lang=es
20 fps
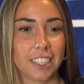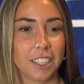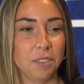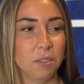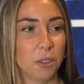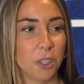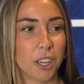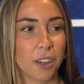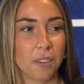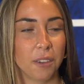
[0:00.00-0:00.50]

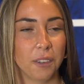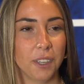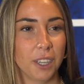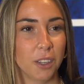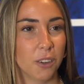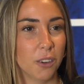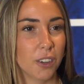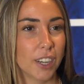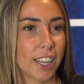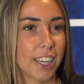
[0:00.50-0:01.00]
voy a
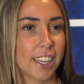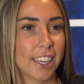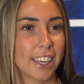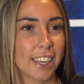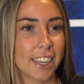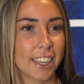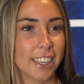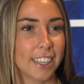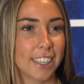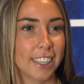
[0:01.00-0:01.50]
vivir con
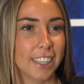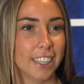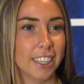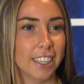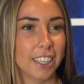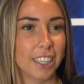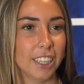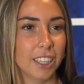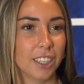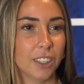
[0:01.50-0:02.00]
ella
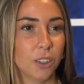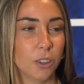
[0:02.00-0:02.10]
y